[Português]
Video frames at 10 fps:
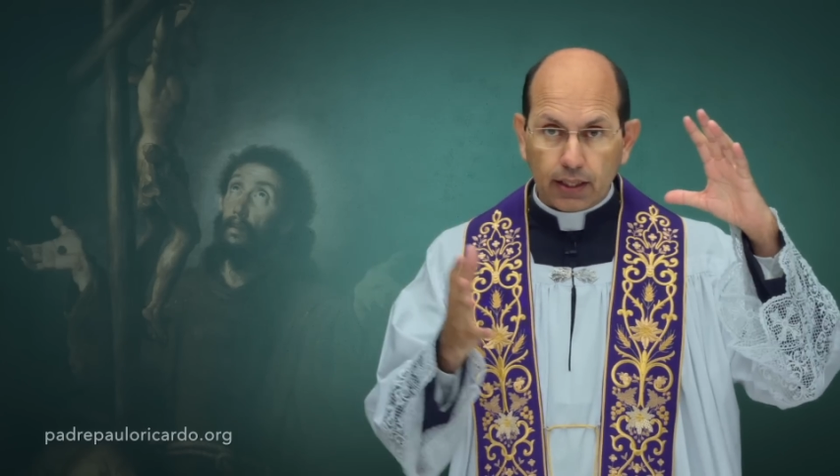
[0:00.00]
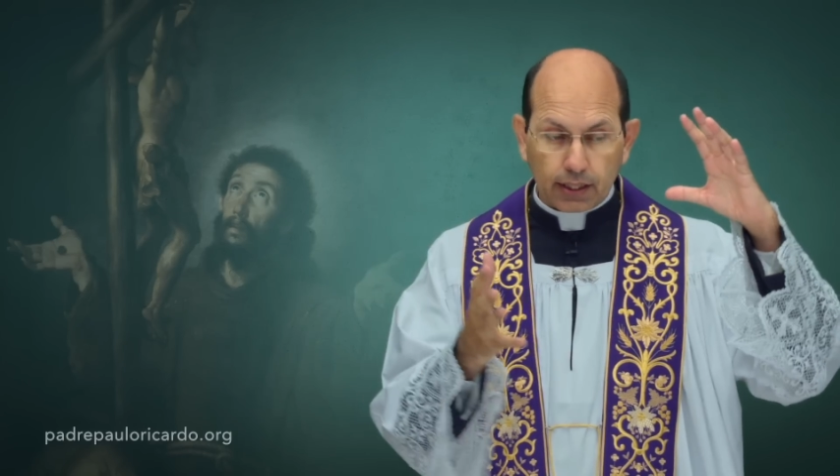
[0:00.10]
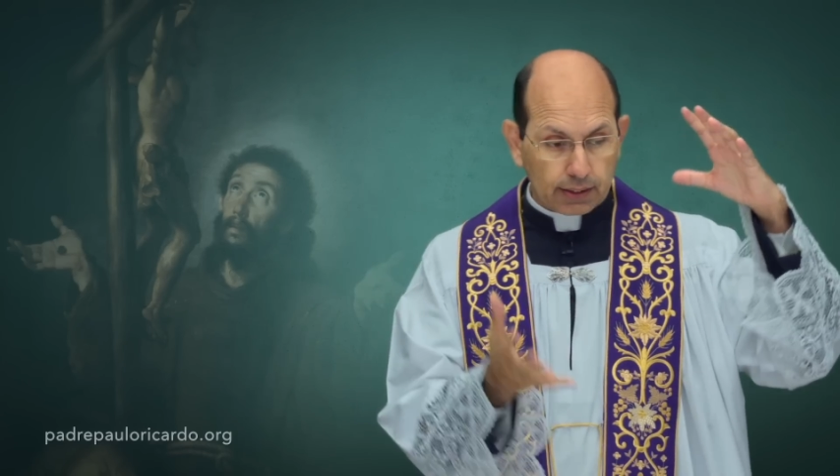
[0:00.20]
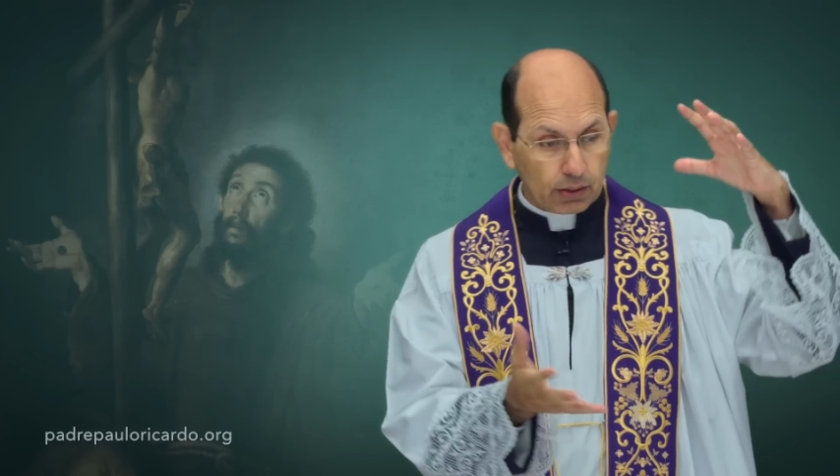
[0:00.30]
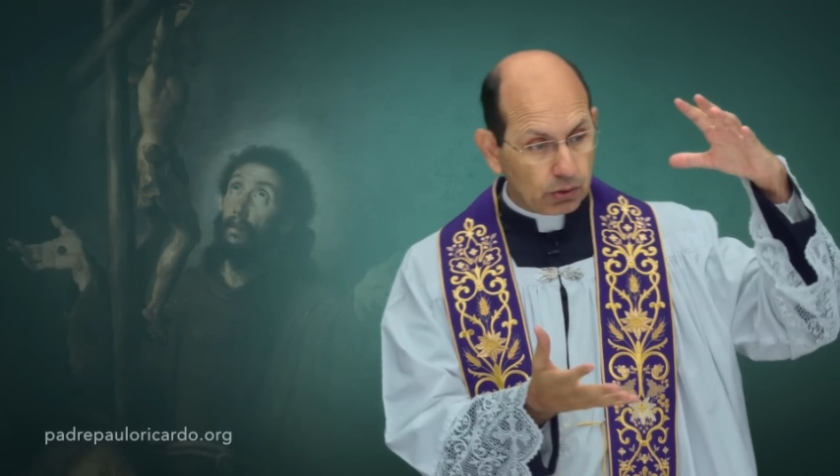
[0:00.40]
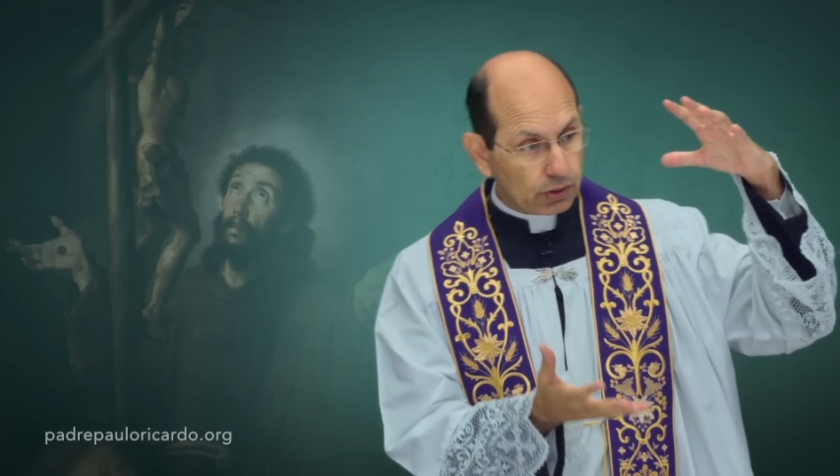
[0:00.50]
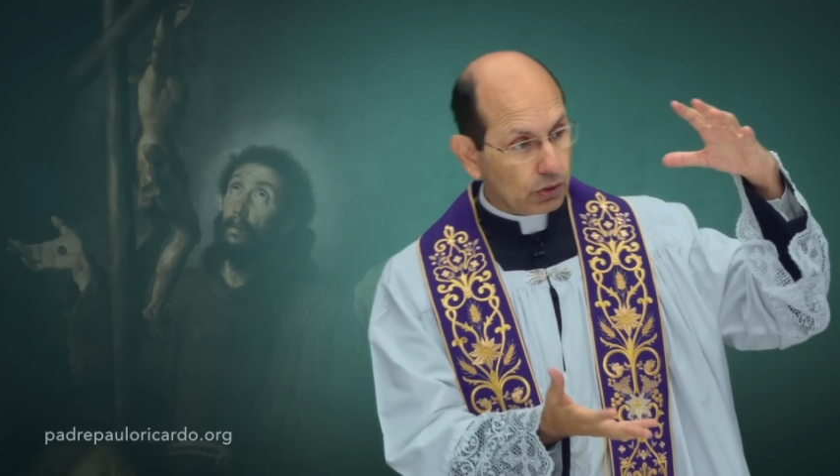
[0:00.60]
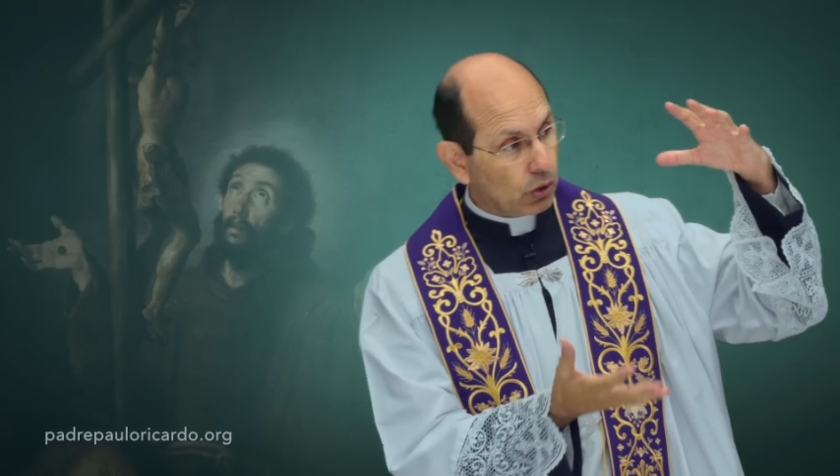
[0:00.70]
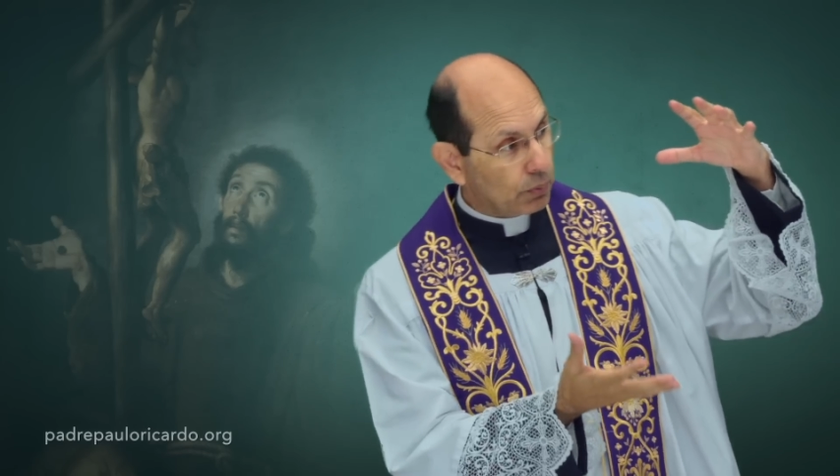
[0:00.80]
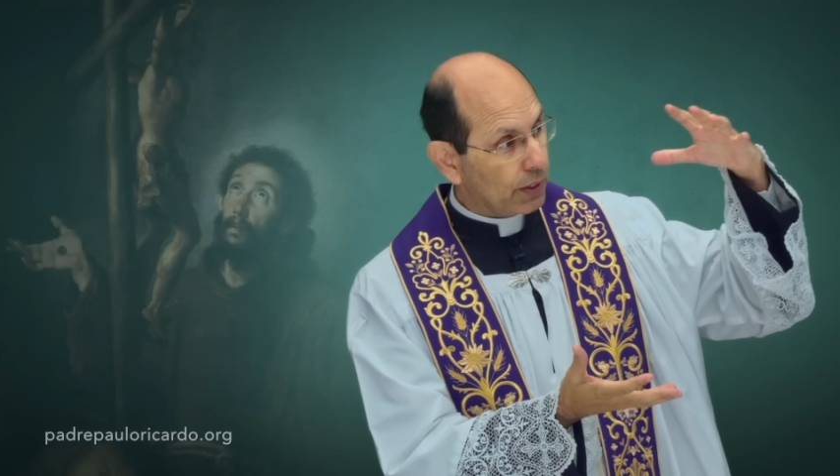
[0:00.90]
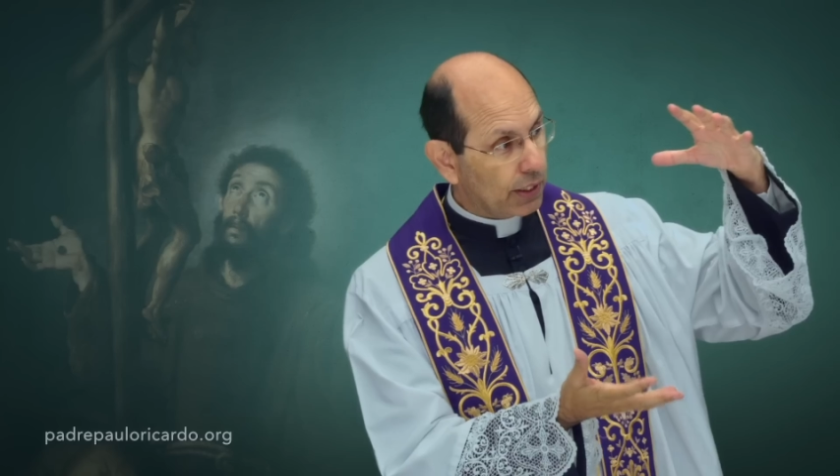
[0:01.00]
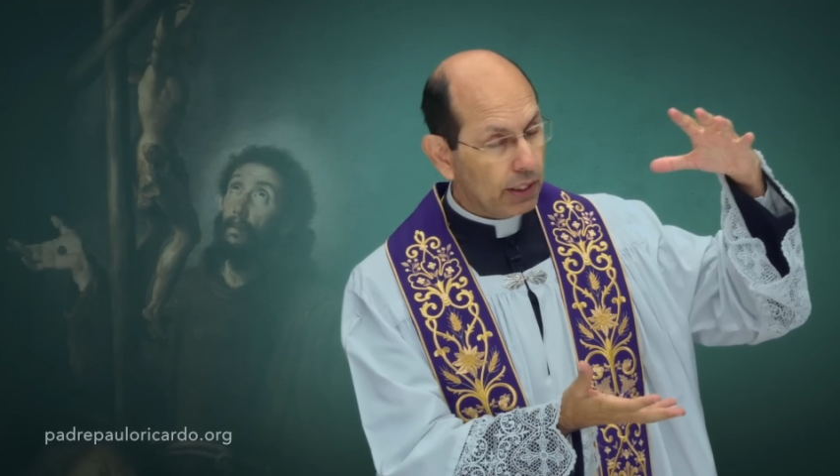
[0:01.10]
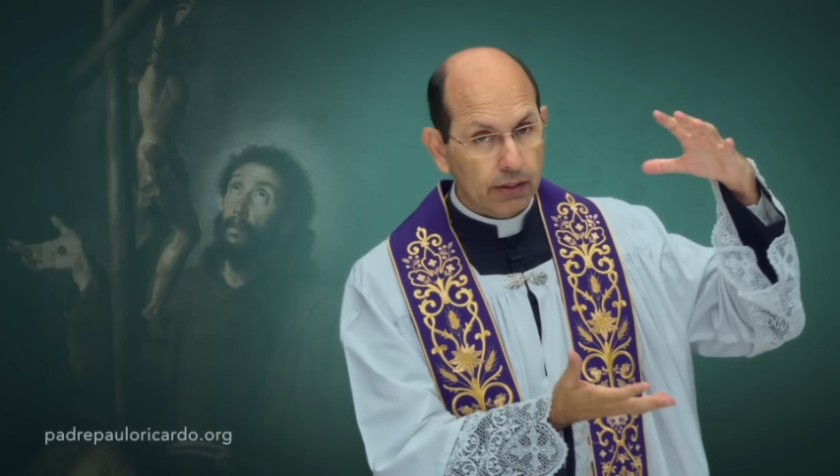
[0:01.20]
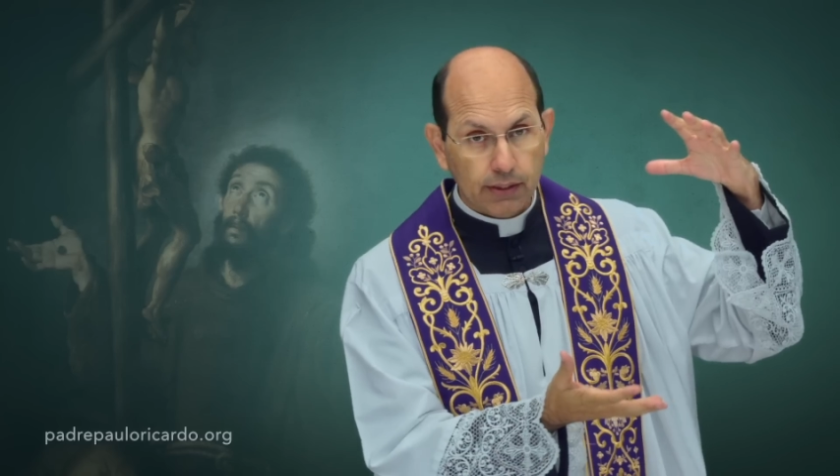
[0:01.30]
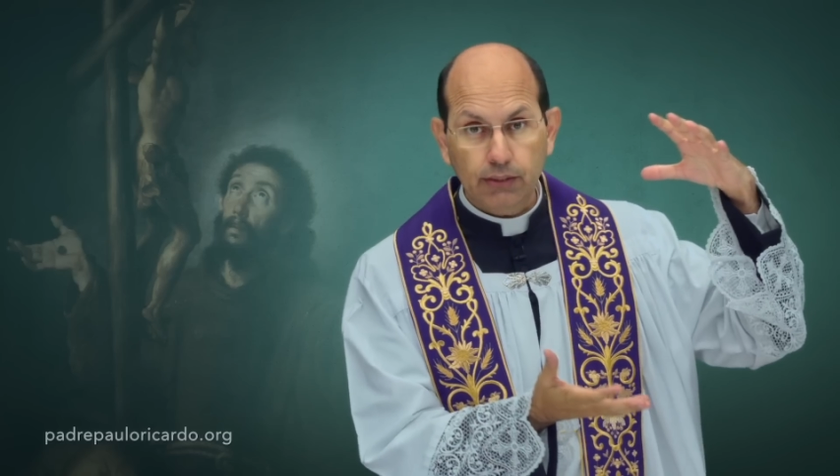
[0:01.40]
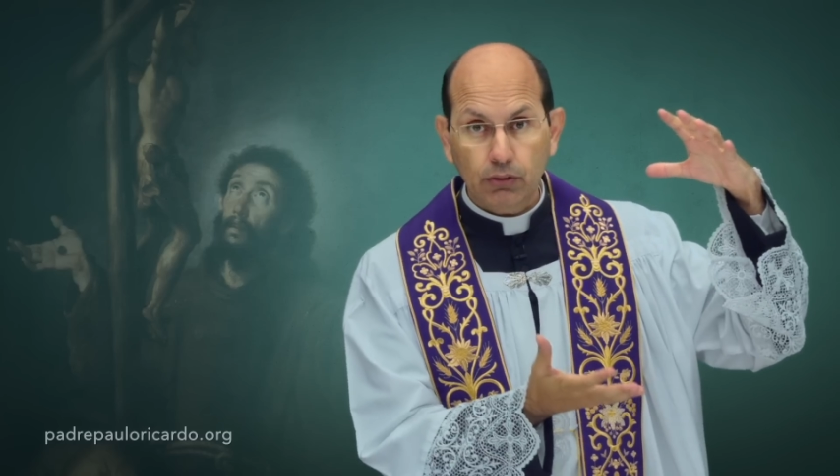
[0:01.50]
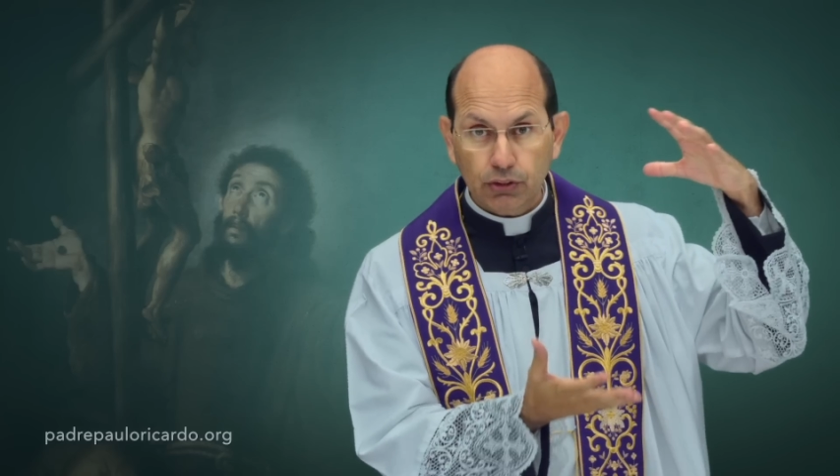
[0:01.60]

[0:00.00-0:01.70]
Esse negócio enorme aqui? Vocês estão